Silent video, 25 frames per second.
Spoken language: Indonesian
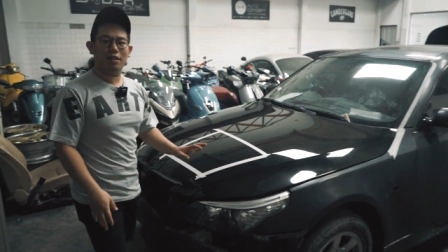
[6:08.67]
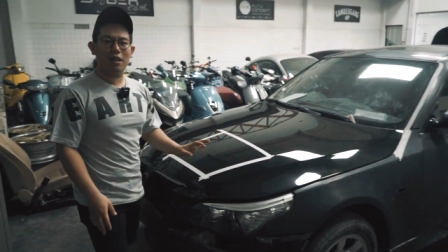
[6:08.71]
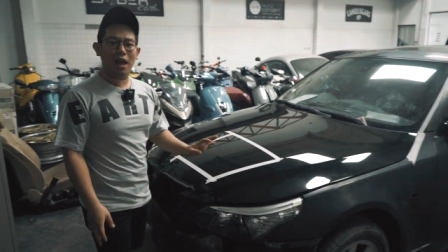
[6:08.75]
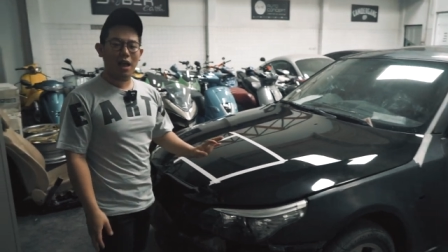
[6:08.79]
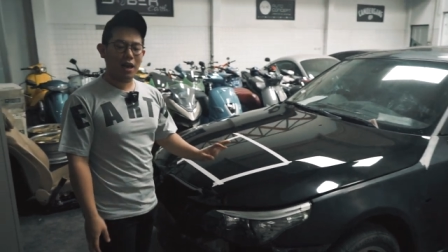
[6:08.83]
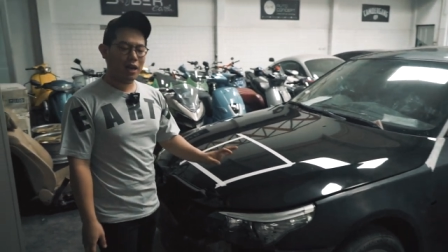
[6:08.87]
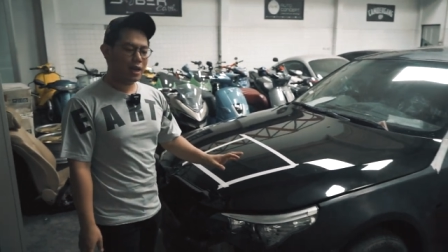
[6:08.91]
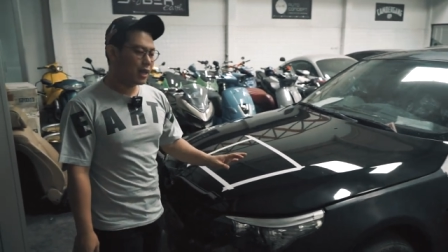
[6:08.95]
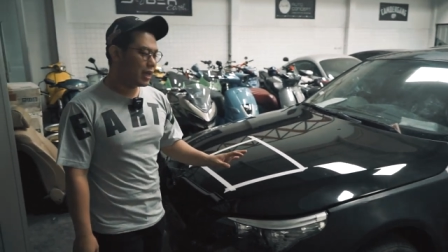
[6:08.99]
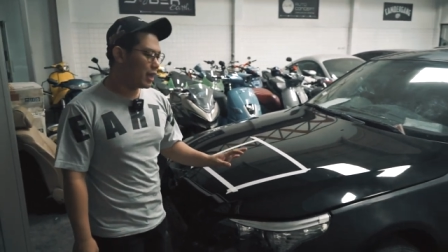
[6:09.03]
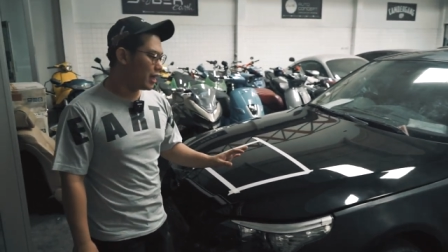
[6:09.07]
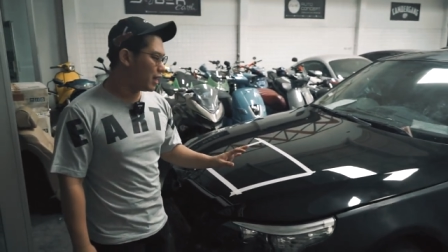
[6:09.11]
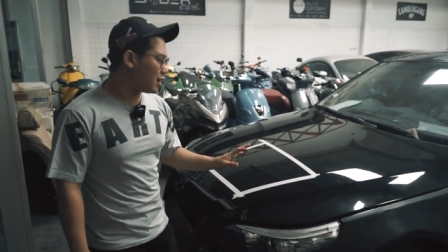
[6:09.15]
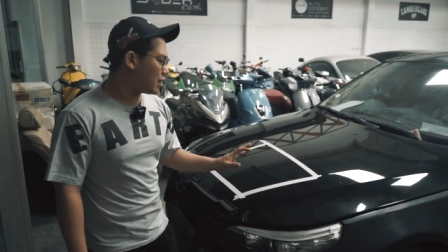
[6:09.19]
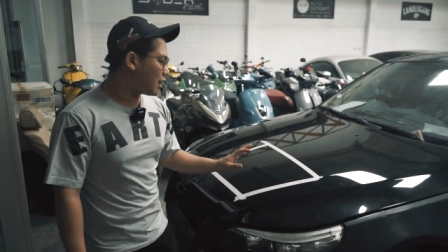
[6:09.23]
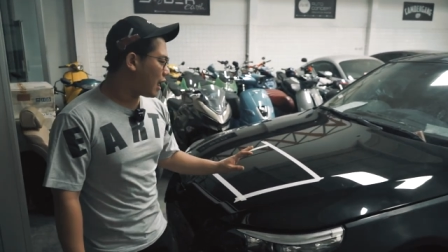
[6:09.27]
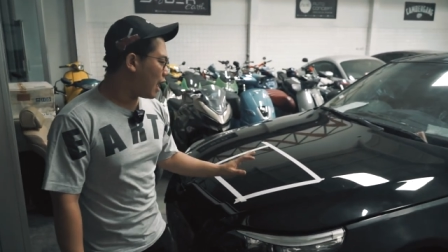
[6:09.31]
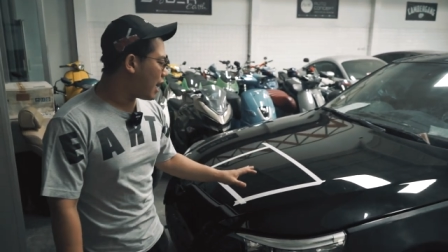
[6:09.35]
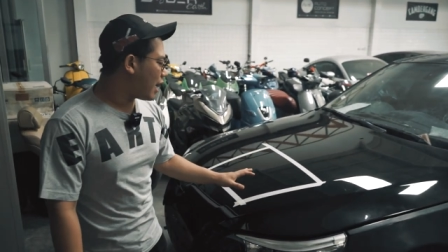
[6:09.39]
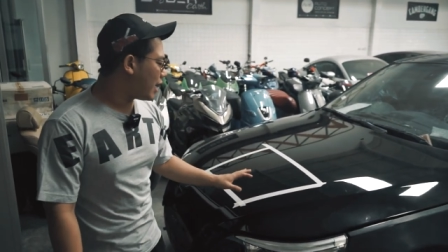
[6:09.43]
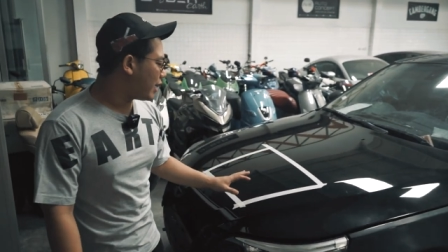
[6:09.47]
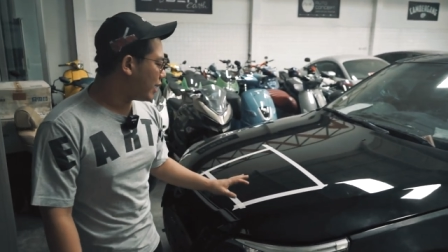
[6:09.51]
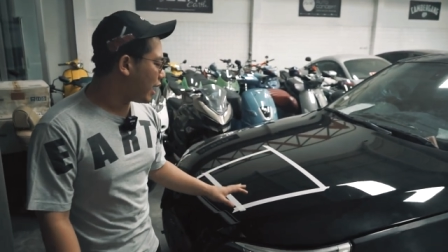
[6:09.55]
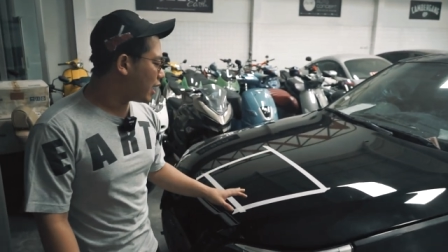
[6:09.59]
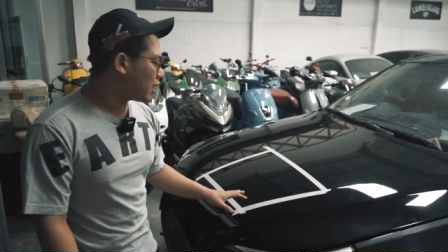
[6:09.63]
dari
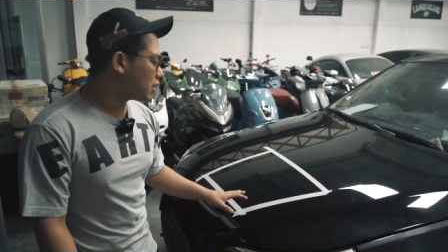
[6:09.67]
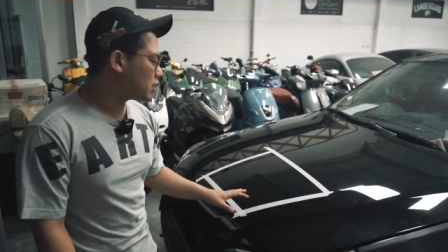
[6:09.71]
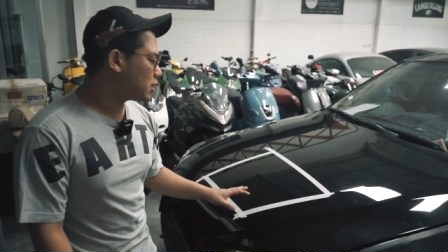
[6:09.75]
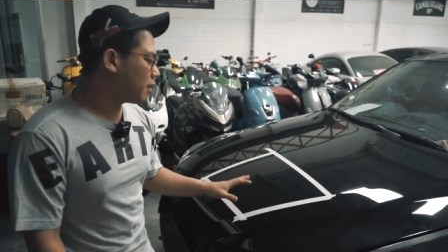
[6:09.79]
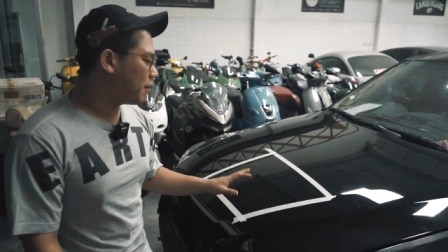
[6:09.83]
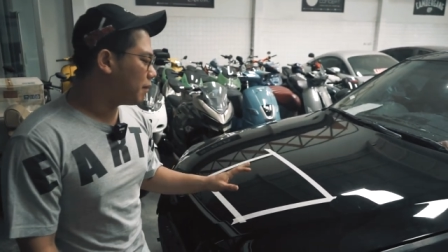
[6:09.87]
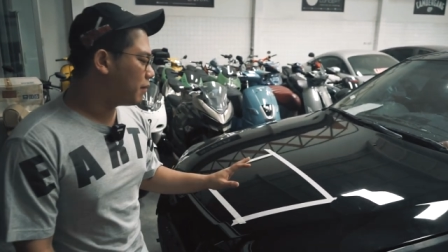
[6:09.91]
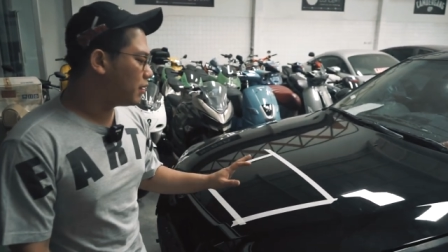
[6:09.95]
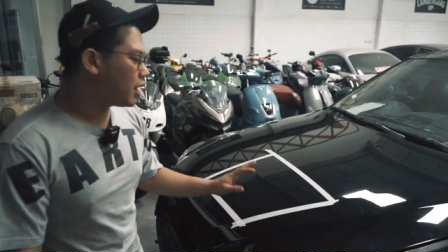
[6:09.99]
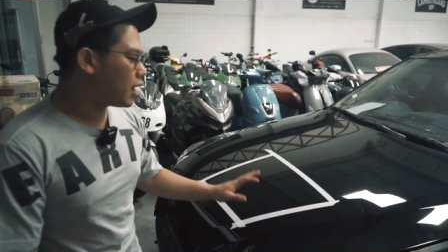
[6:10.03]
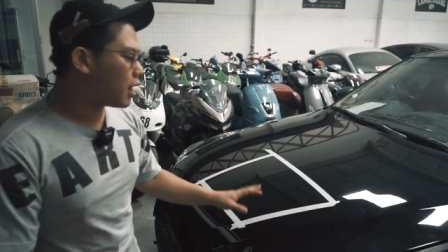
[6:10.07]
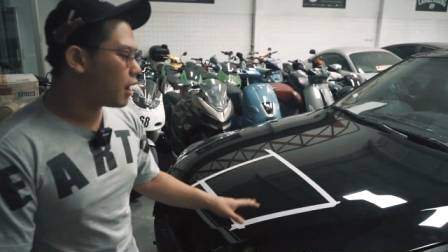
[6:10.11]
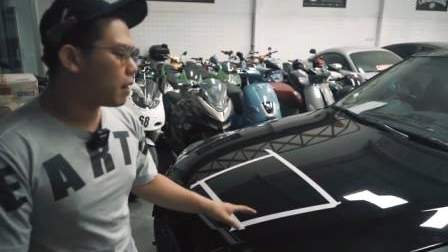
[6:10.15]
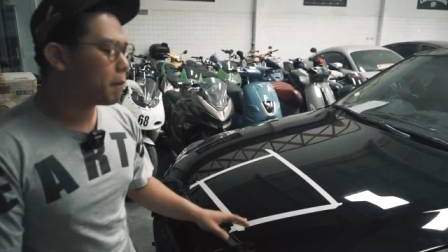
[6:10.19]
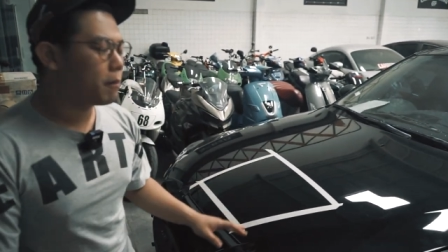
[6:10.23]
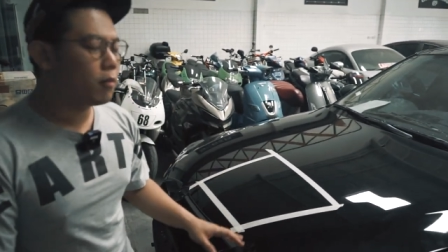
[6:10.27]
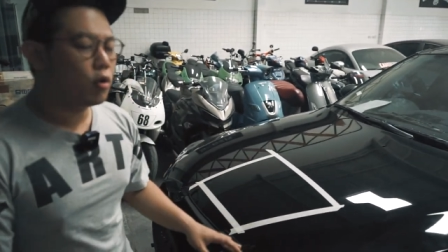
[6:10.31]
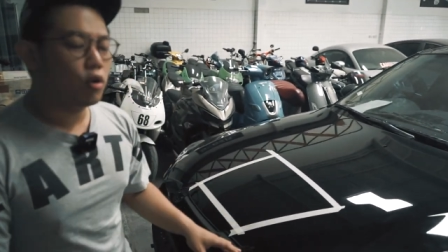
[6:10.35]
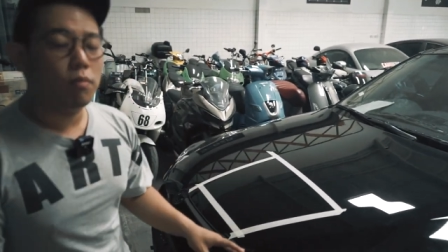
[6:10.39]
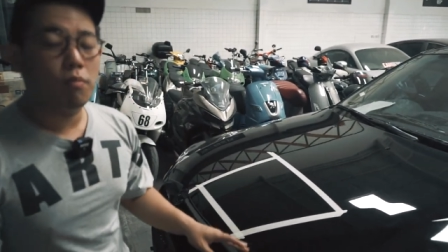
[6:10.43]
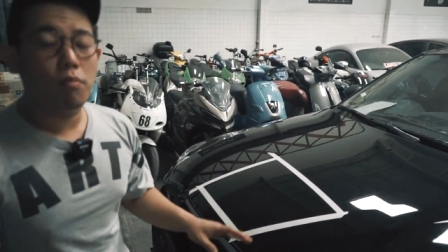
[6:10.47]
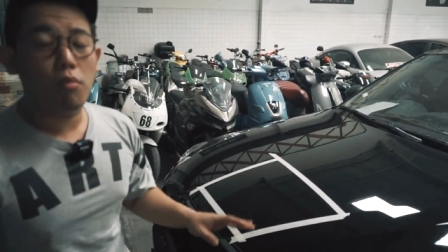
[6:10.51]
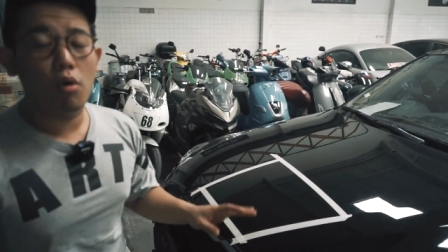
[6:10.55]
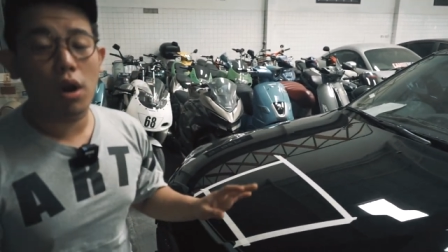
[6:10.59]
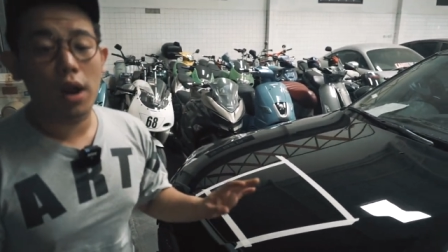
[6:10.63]
kita yang sebenarnya
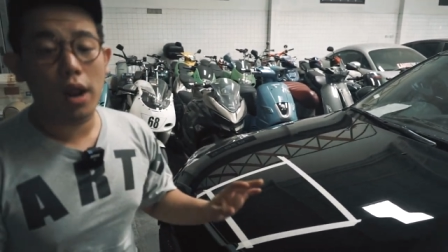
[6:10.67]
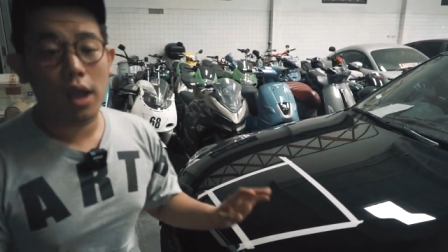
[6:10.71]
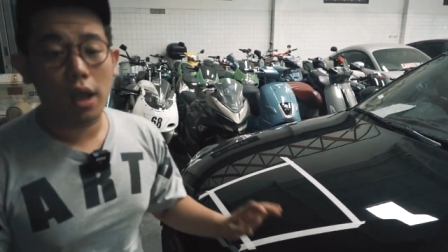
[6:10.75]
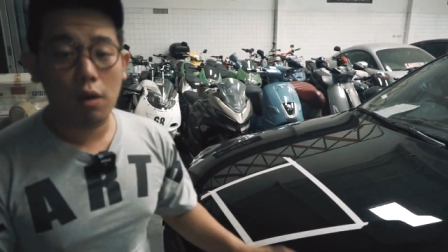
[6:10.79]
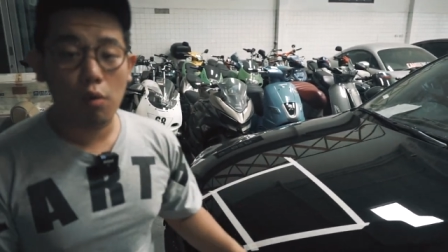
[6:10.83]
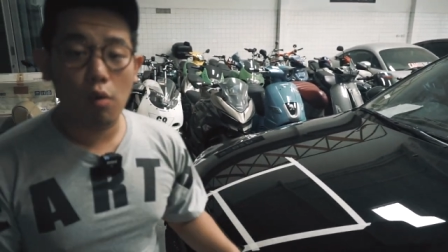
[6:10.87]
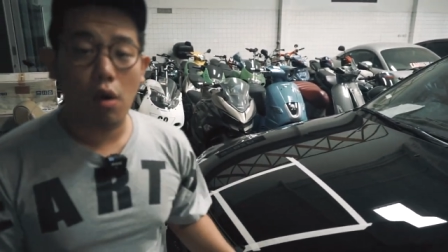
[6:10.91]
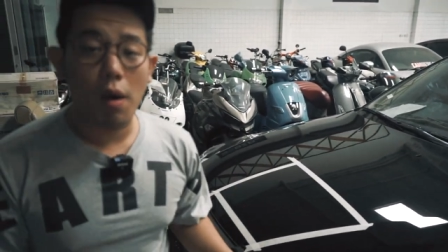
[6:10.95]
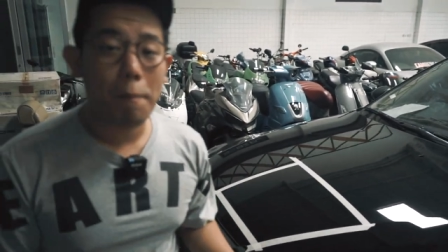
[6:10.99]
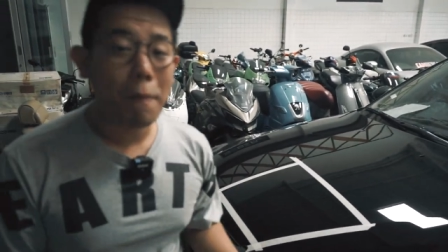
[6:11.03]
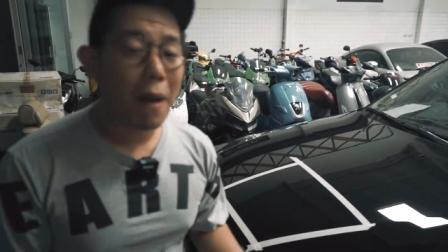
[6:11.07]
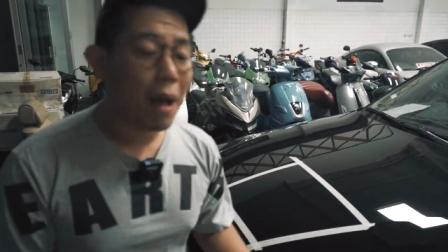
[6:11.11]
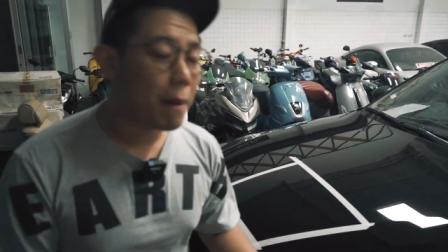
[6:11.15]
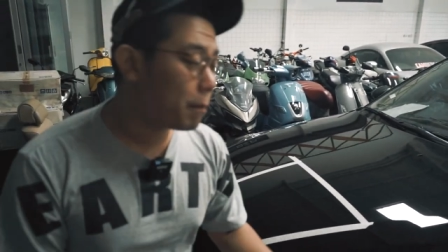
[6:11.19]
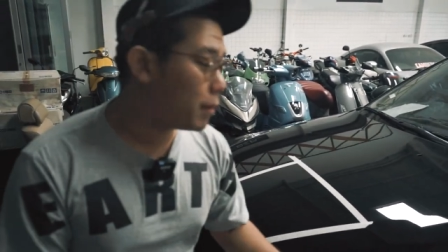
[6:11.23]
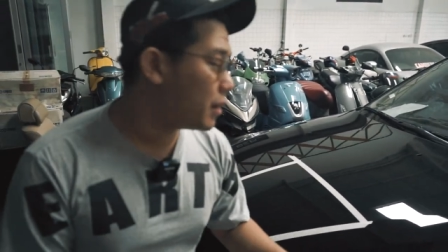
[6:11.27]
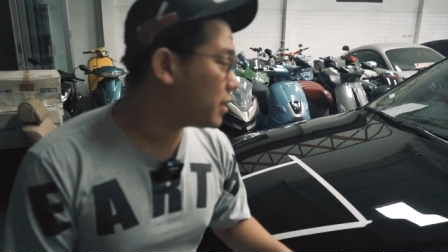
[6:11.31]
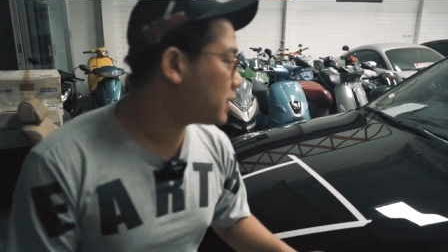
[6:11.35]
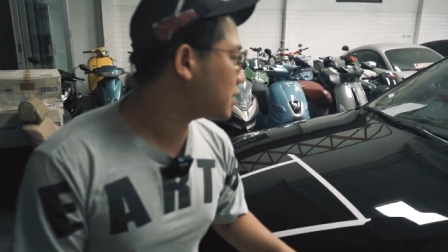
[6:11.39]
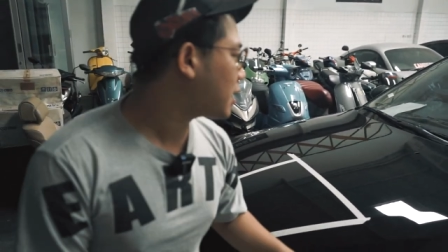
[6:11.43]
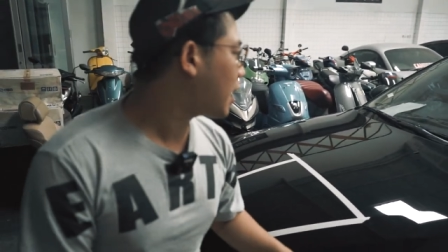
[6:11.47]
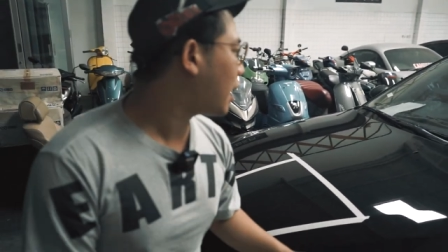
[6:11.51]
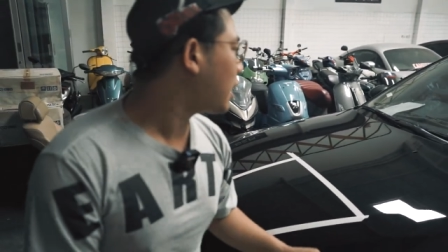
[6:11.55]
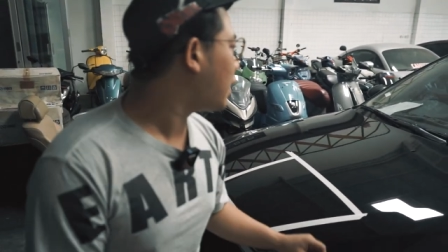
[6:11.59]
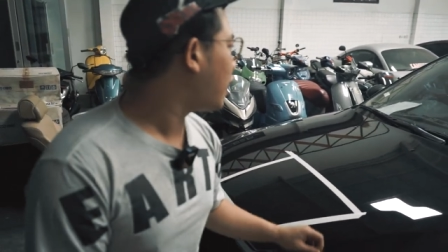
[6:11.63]
belum boleh gua
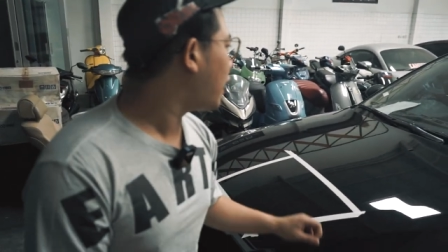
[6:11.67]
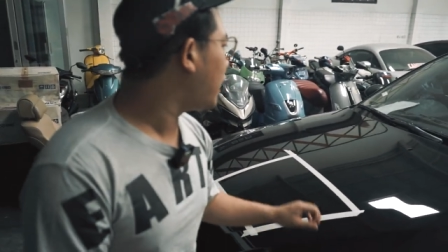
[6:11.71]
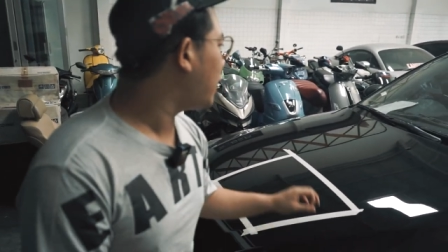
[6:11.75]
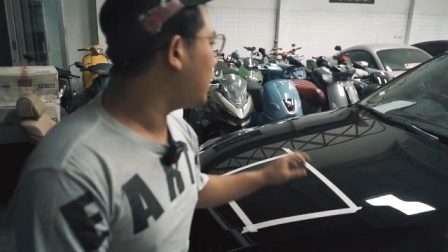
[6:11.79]
publish karena